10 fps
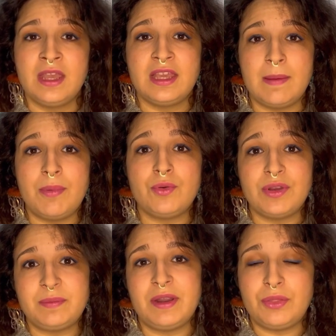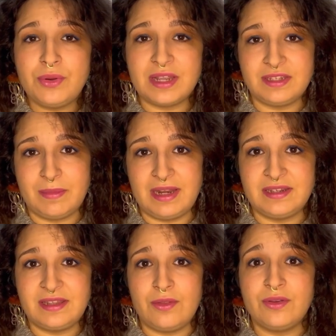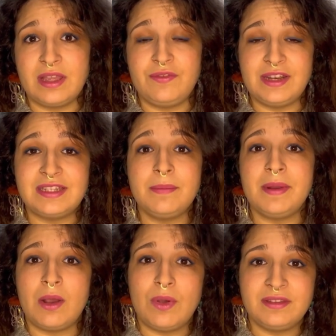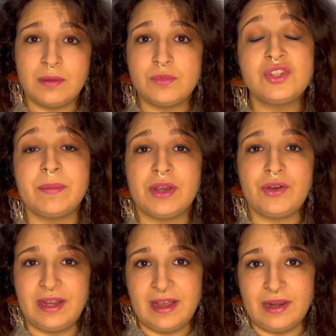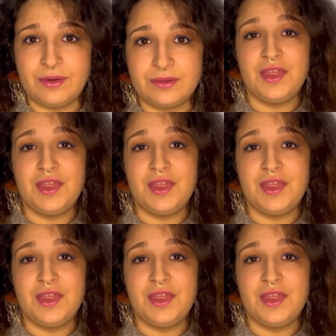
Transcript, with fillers: que por unas verduras en mal estado, que al final siempre aguantan mucho mejor el calor.